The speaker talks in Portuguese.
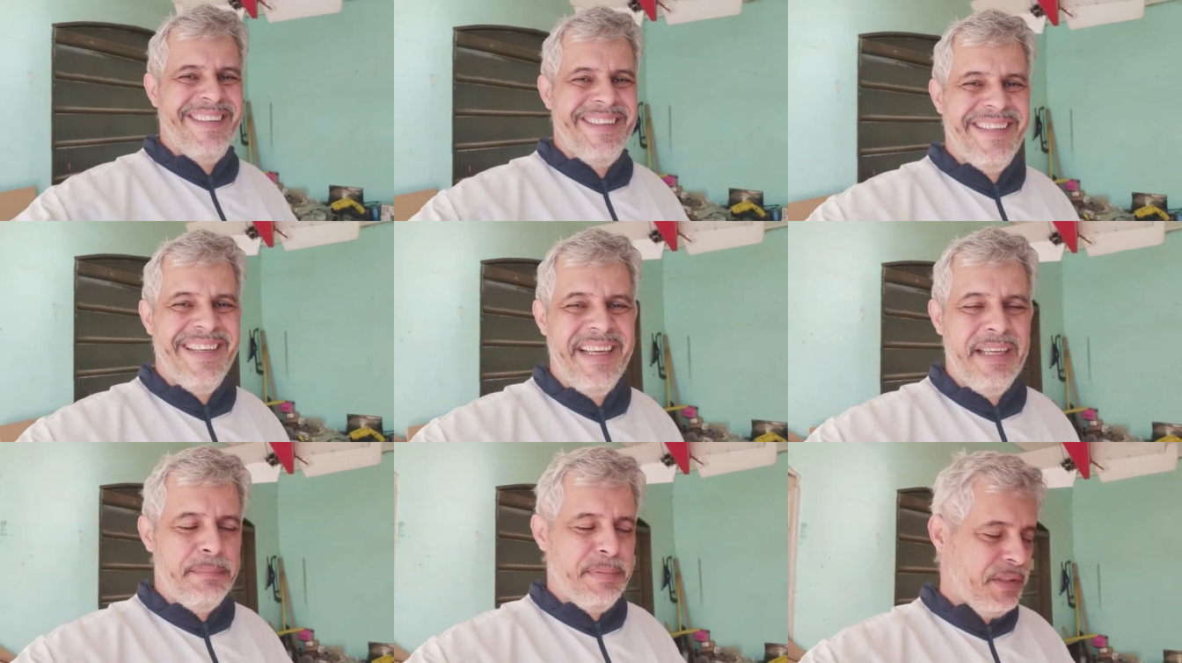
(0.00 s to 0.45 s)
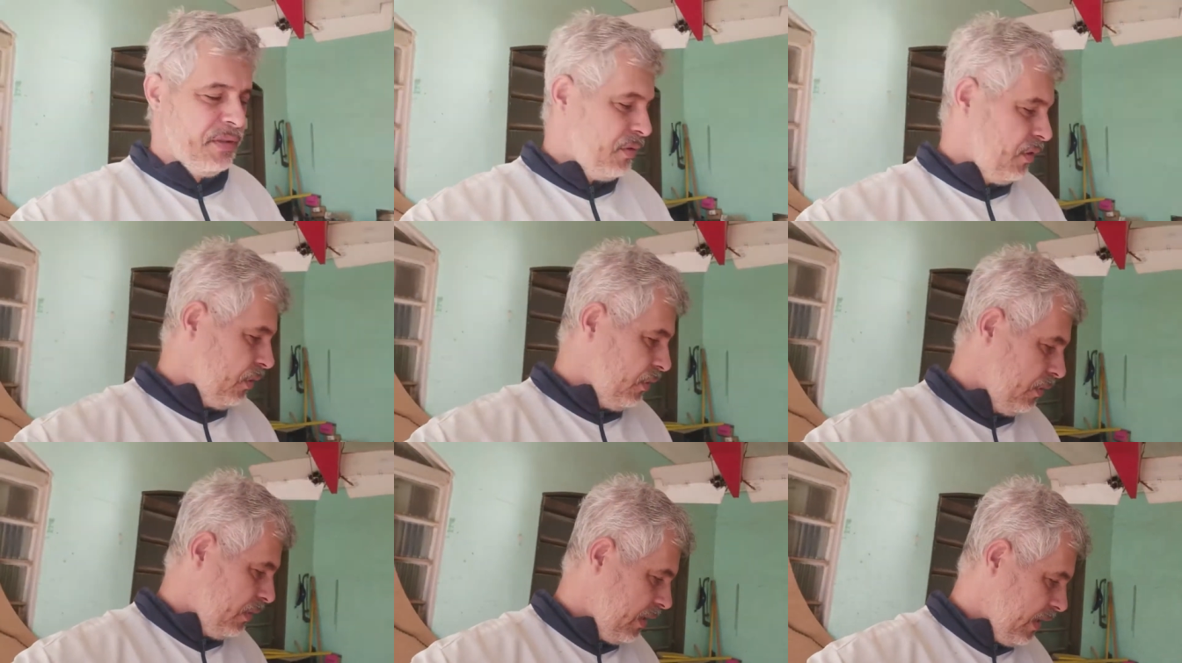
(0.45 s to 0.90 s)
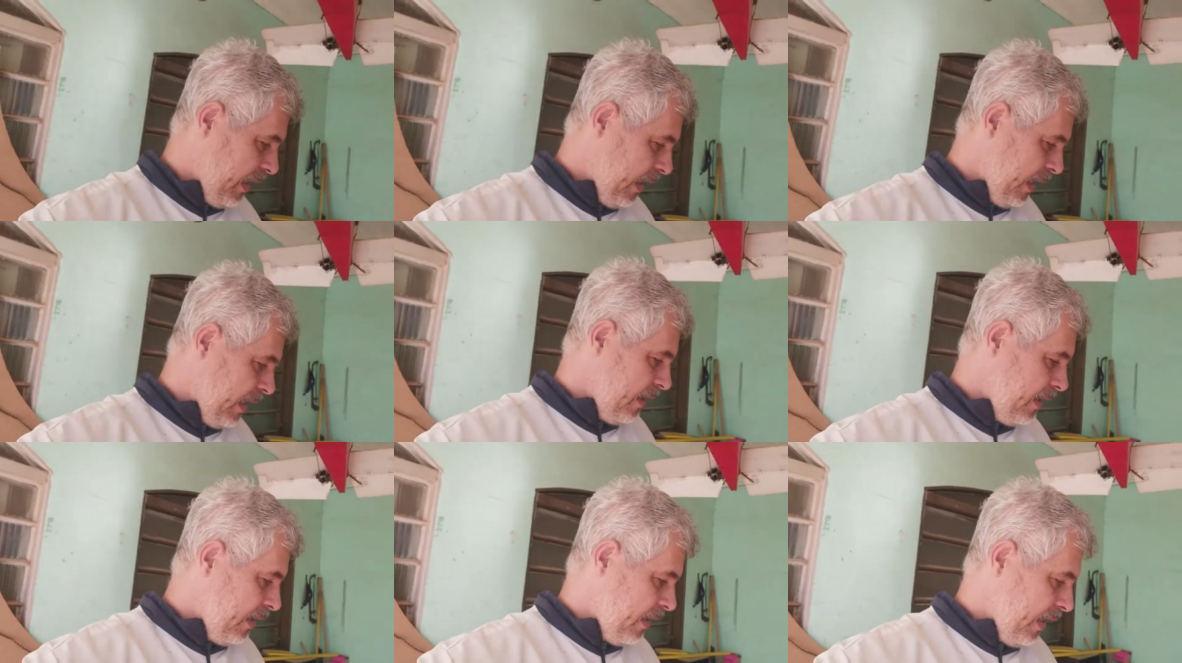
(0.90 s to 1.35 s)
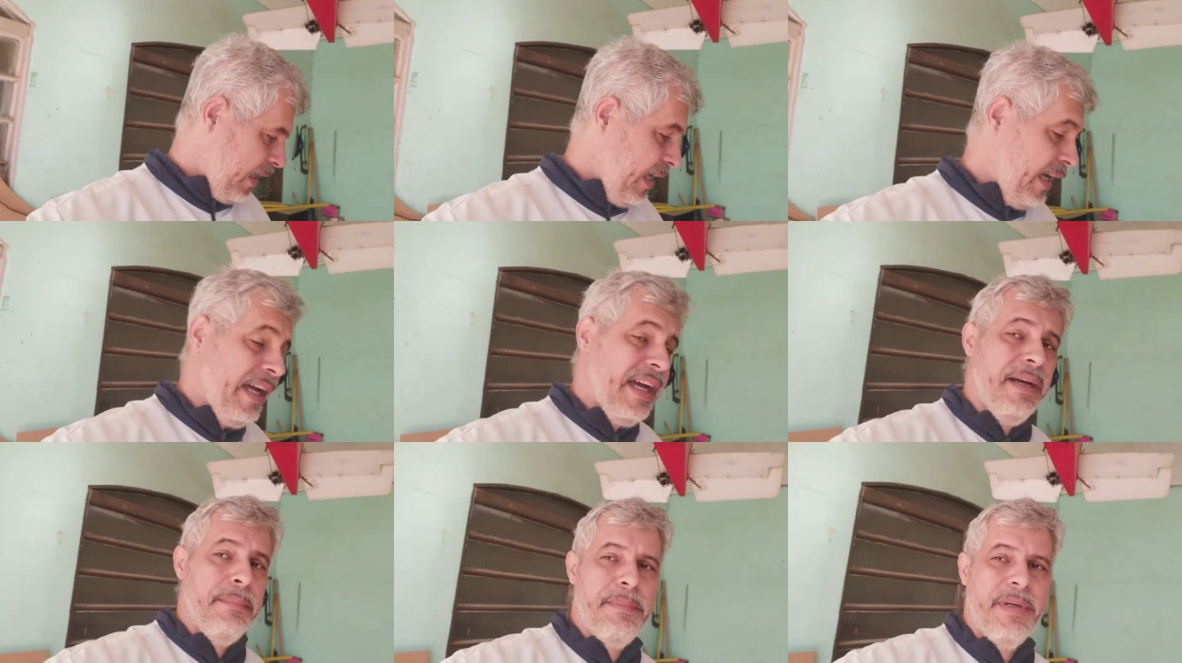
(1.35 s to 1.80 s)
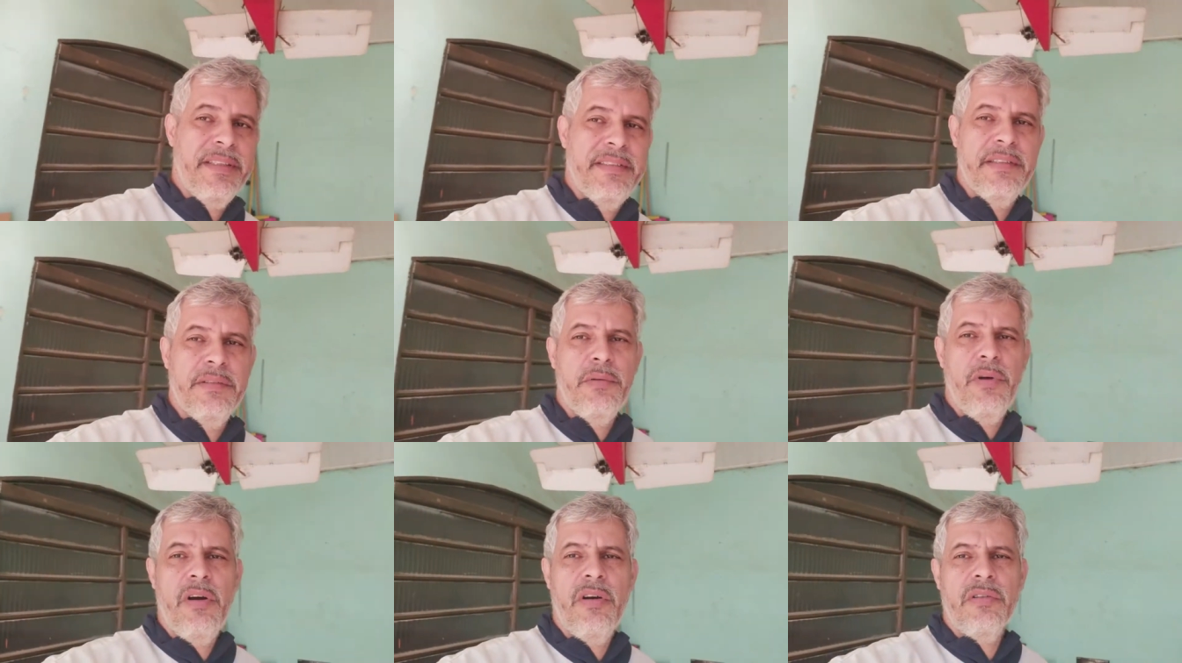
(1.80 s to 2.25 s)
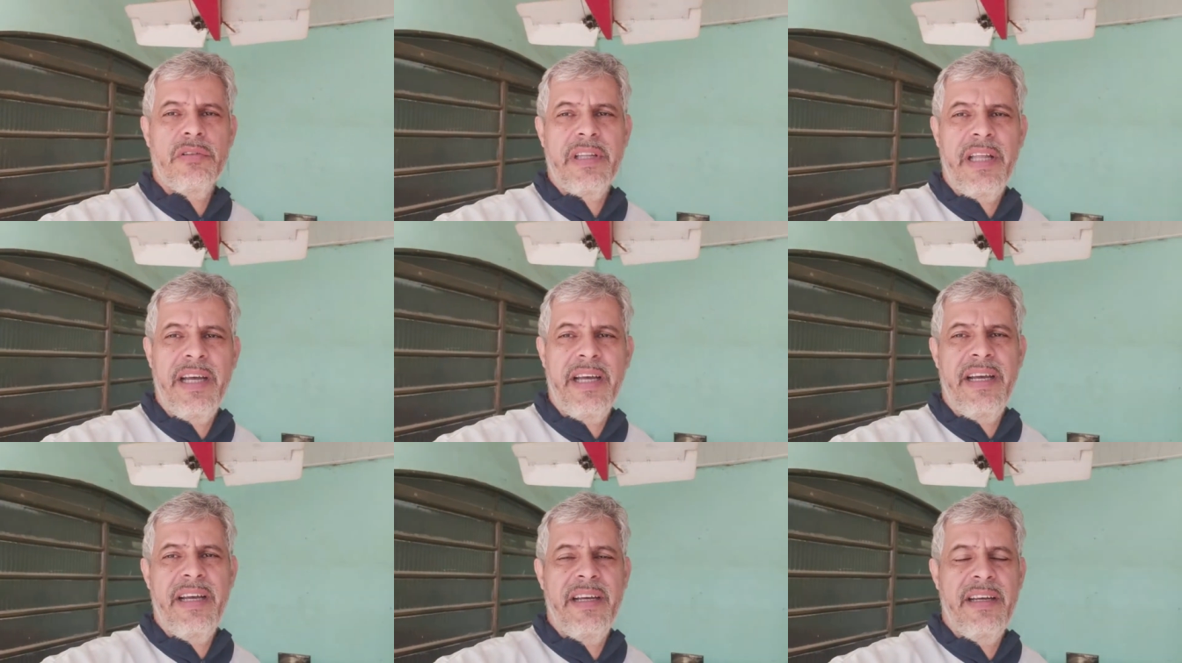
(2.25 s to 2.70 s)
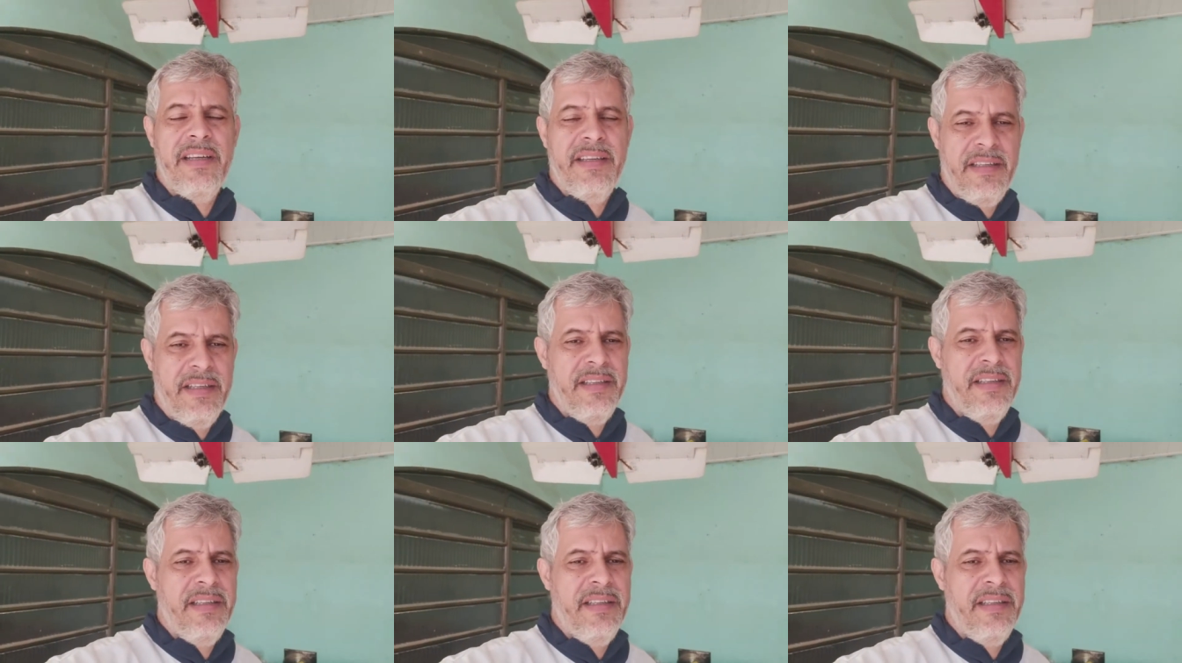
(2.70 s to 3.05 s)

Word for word: E aí pessoal, é rapaz, igual tá,